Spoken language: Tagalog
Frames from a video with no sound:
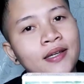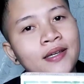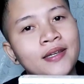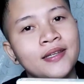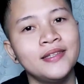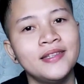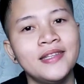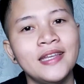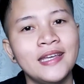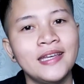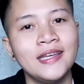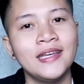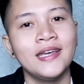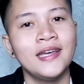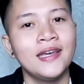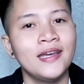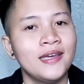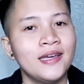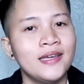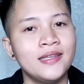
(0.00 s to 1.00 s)
Hindi,
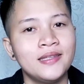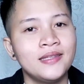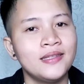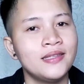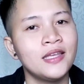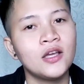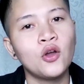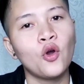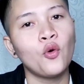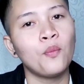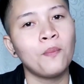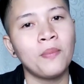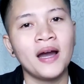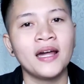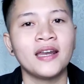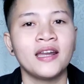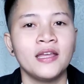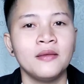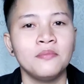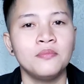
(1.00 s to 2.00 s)
hindi ko
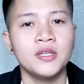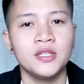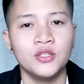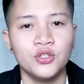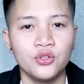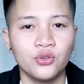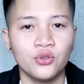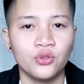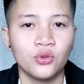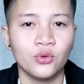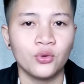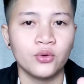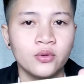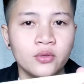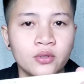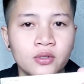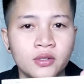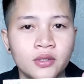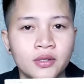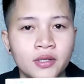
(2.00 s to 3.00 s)
para i-video to.
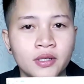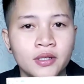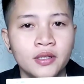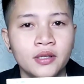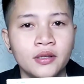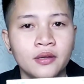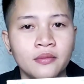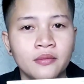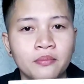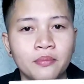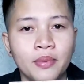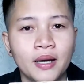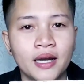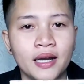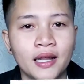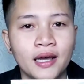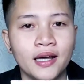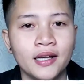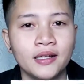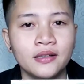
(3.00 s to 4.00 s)

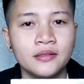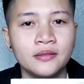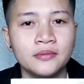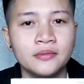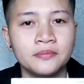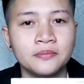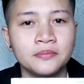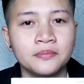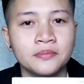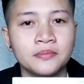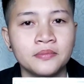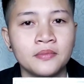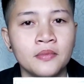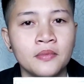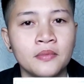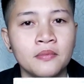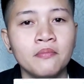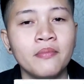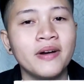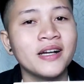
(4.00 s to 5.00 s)
Para
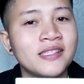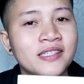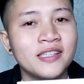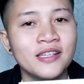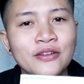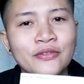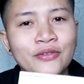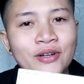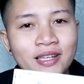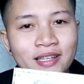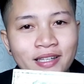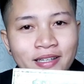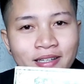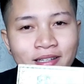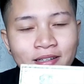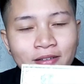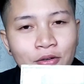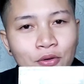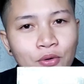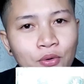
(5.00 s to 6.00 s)

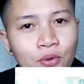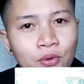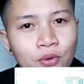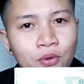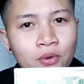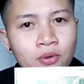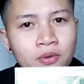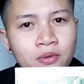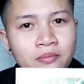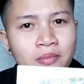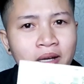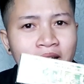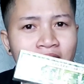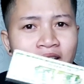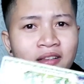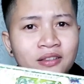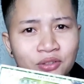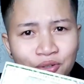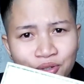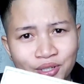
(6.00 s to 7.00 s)
magsinungaling o
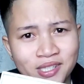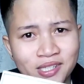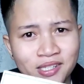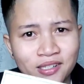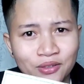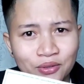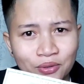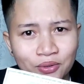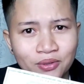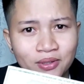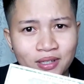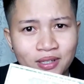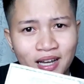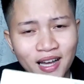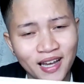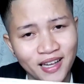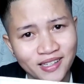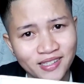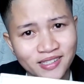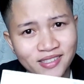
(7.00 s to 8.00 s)
mag-endorse nito.
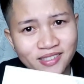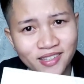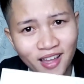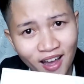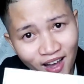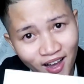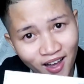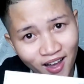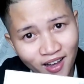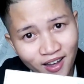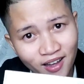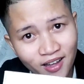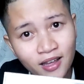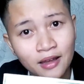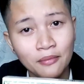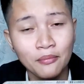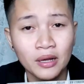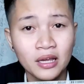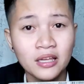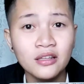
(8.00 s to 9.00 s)
Guys, da,
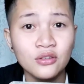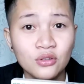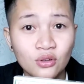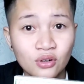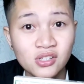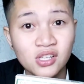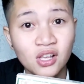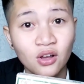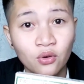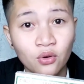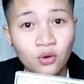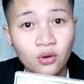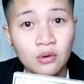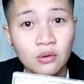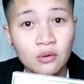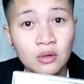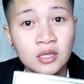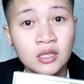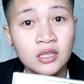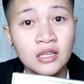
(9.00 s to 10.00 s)
mag-endorse
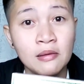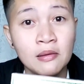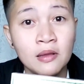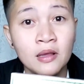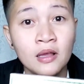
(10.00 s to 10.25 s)
ako. Hindi,